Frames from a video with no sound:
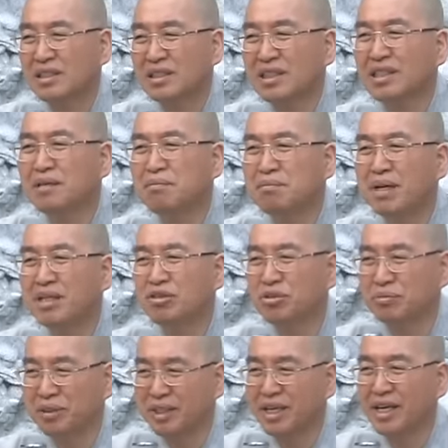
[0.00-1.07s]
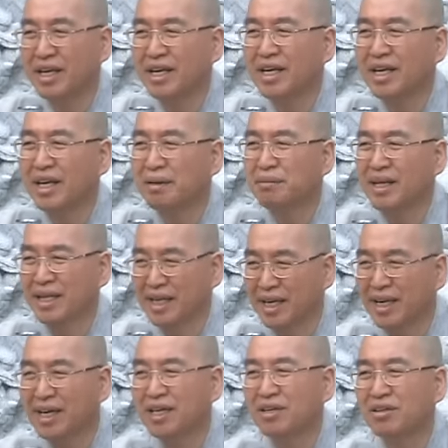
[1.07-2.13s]
이것만 좀 어떻게 해결하면 안
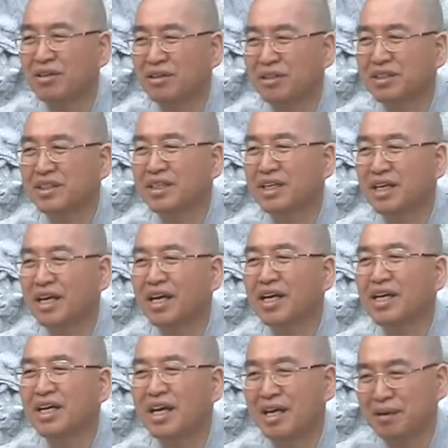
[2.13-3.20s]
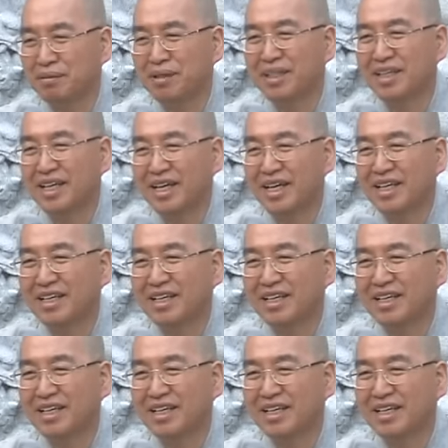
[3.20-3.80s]
될까요? 이렇게 얘기를 하면 돼.